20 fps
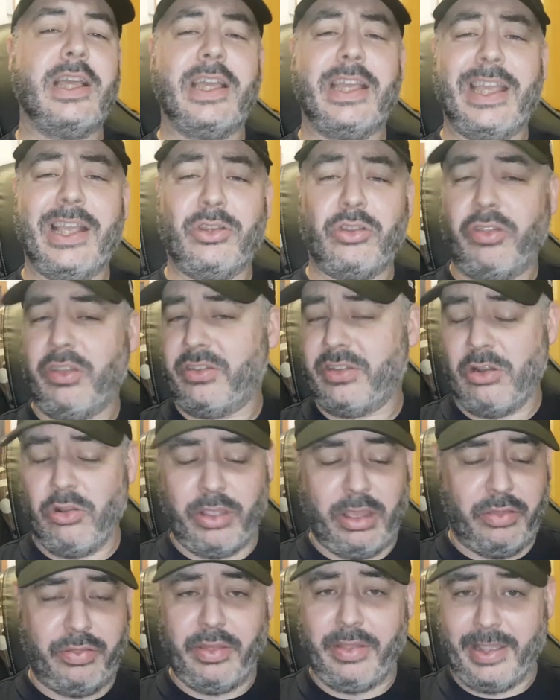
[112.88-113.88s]
Y entonces es lo
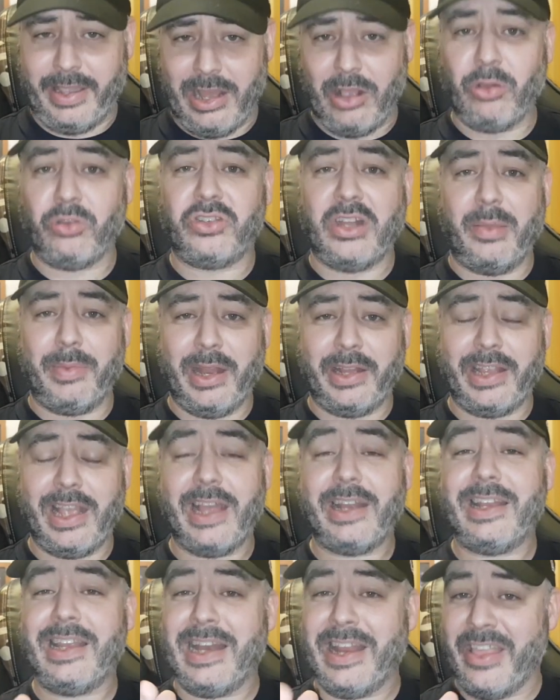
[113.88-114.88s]
que hice, dejé la consola
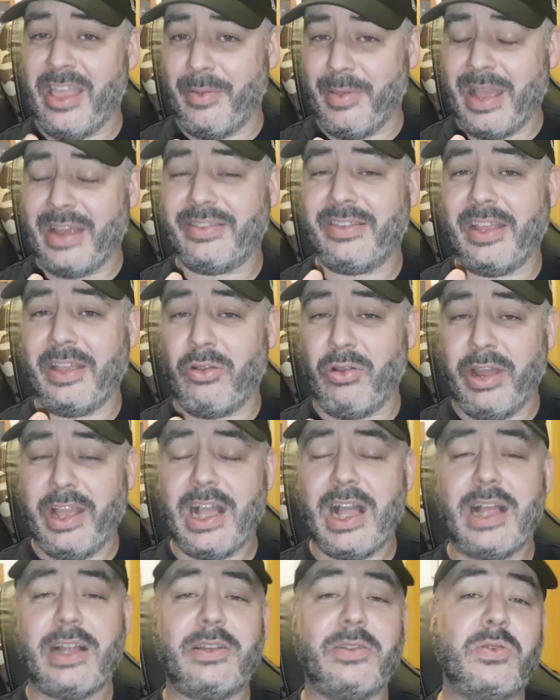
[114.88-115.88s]
piratear y le llevé a este
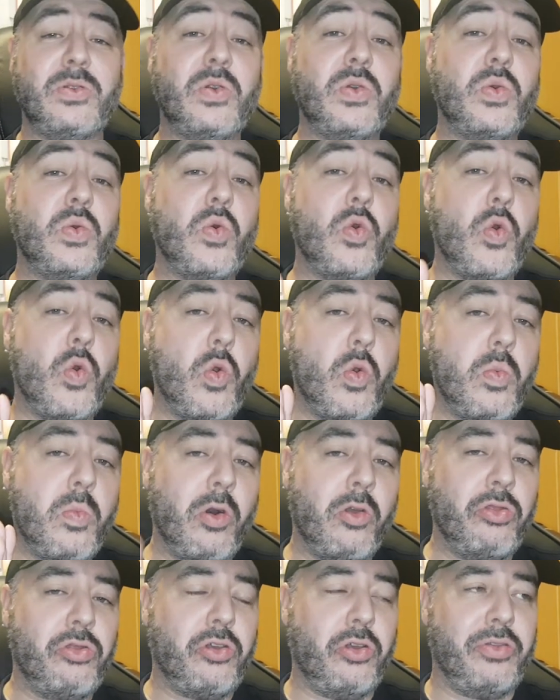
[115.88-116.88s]
colega un
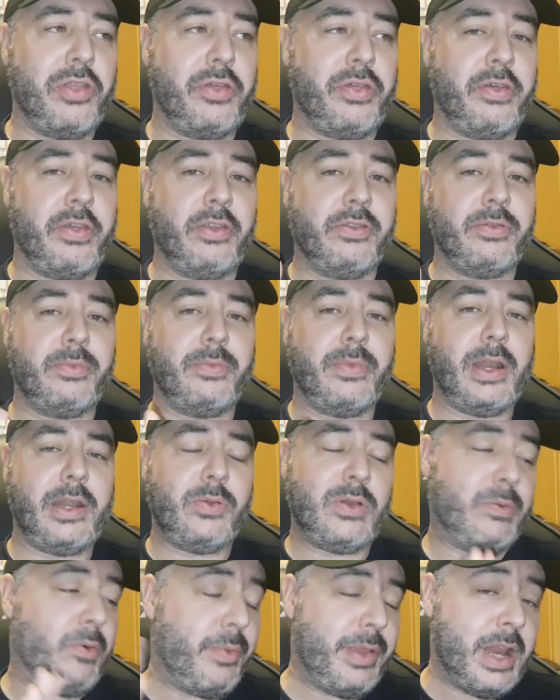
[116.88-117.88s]
montón de CDs, ¿vale?
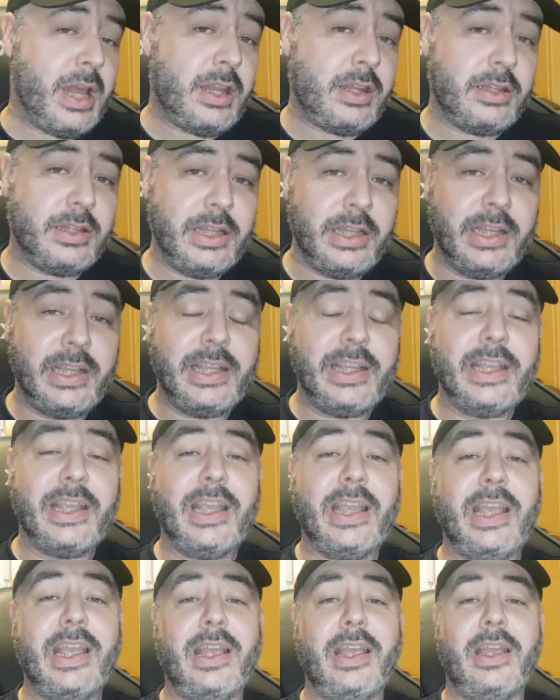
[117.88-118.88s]
Una bobina.
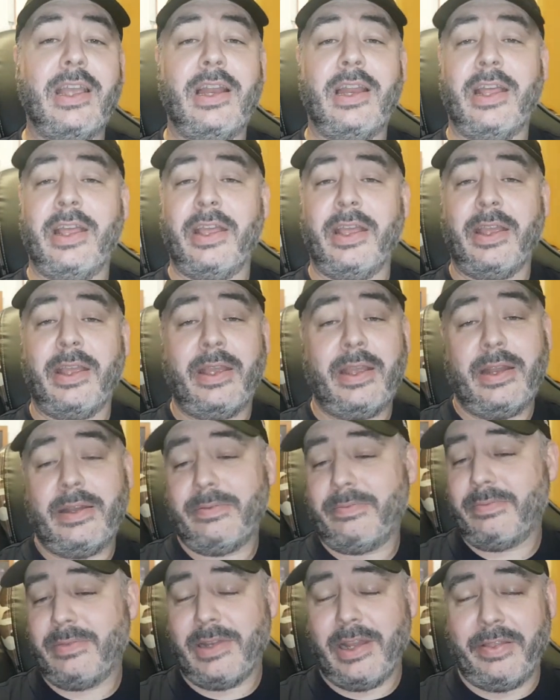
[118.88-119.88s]
Y le,
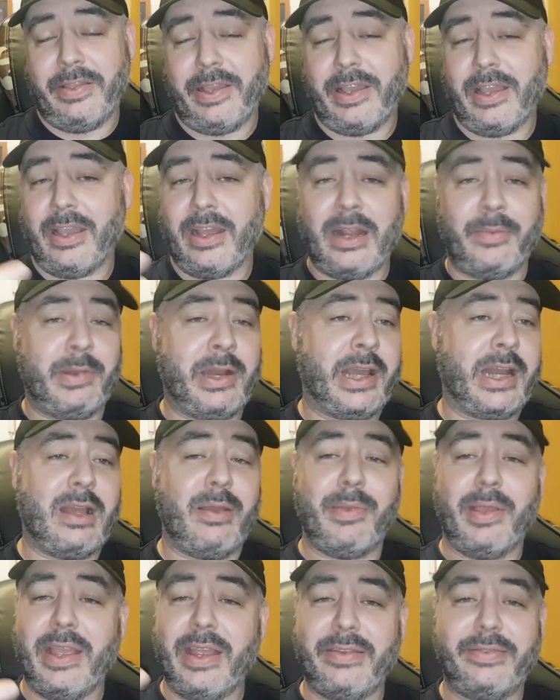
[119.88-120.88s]
dije, grame,
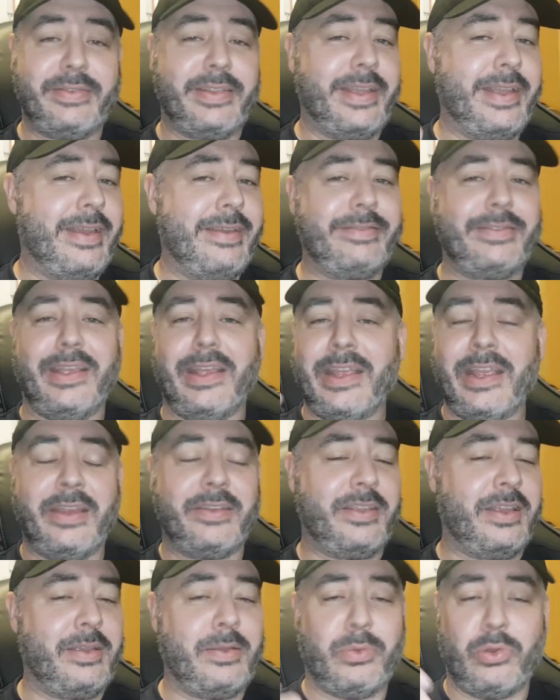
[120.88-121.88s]
grame, este, este,
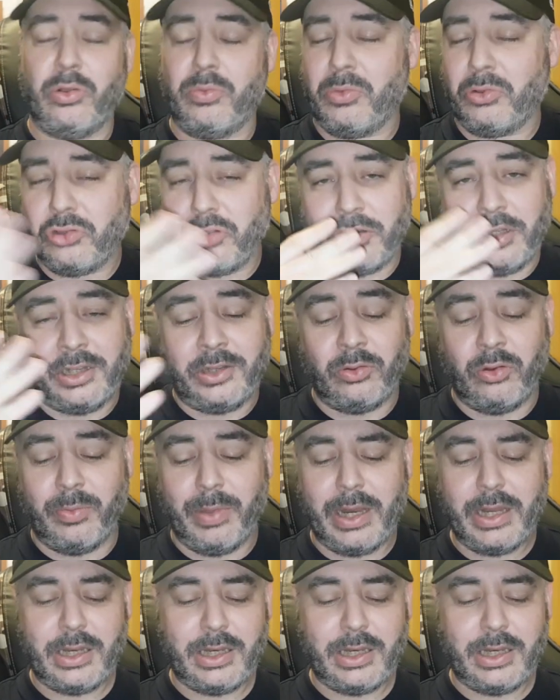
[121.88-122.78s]
este, bueno, un montón de títulos, ¿vale?